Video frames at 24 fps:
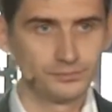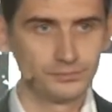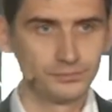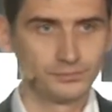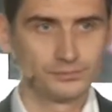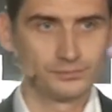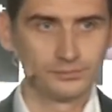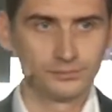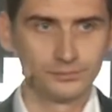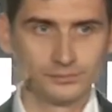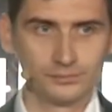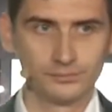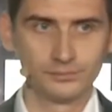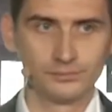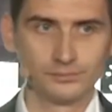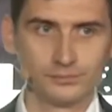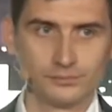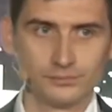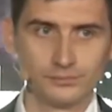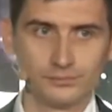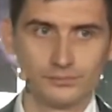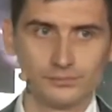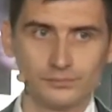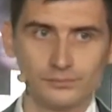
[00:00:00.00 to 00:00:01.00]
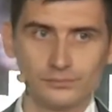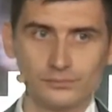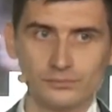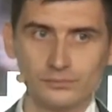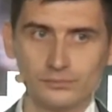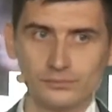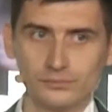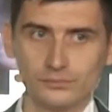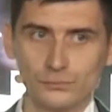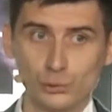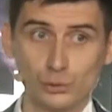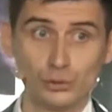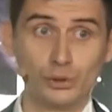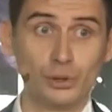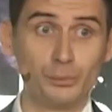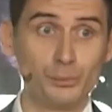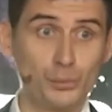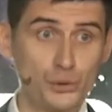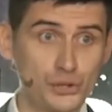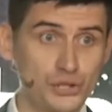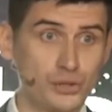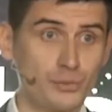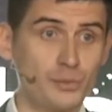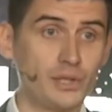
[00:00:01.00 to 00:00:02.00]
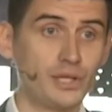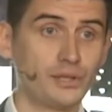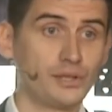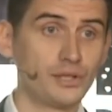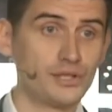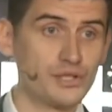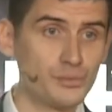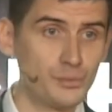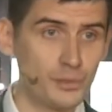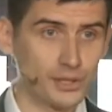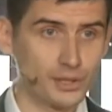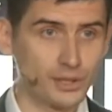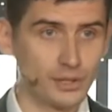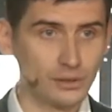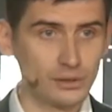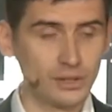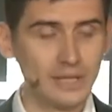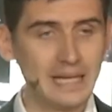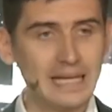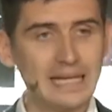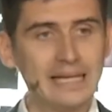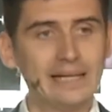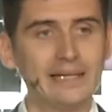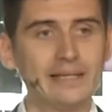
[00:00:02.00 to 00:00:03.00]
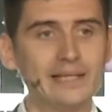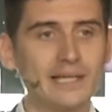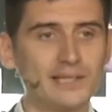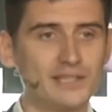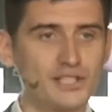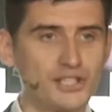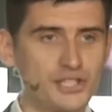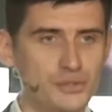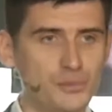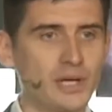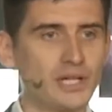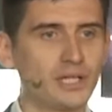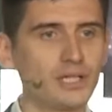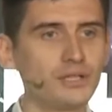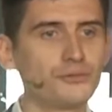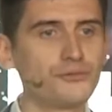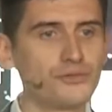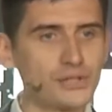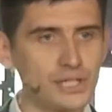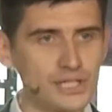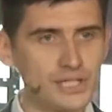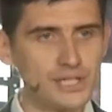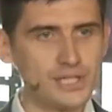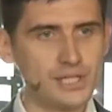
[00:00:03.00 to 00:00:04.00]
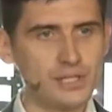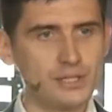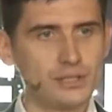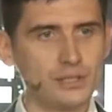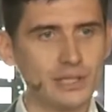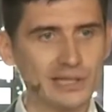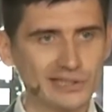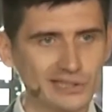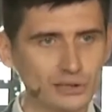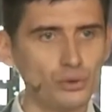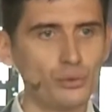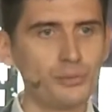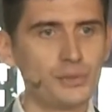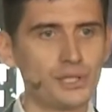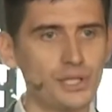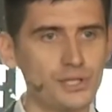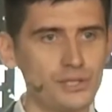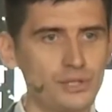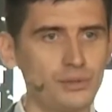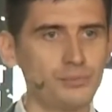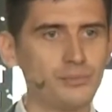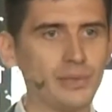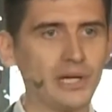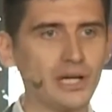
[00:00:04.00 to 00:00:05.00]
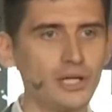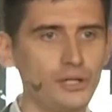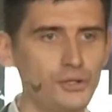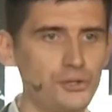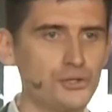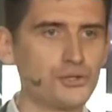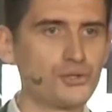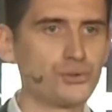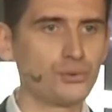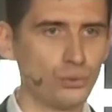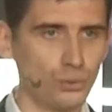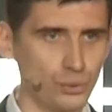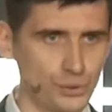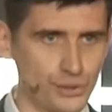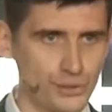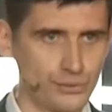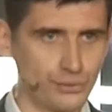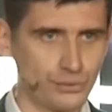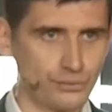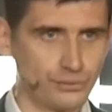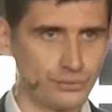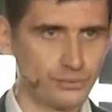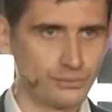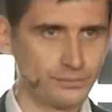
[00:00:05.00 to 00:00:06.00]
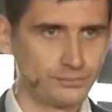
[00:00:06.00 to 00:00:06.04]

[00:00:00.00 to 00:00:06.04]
Яндекс Маркет. Ну, допустим, Яндекс Маркет. Яндекс Маркет в России – это номер один по количеству отзывов.